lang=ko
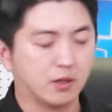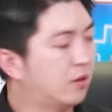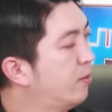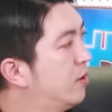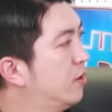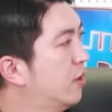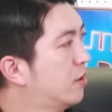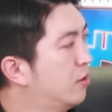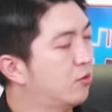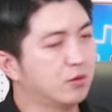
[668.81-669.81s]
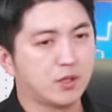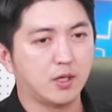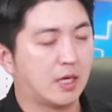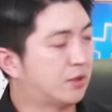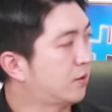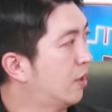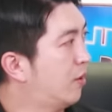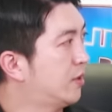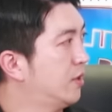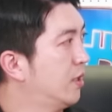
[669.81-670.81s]
그러면은 이제 증권사에 계셨다고
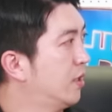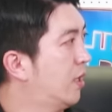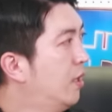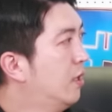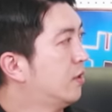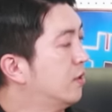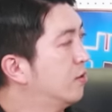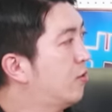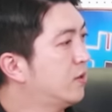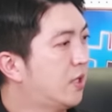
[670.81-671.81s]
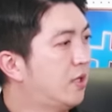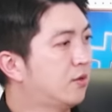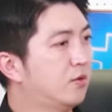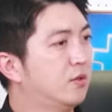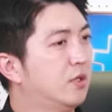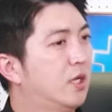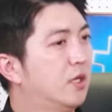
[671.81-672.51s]
하시니까 증권사에서는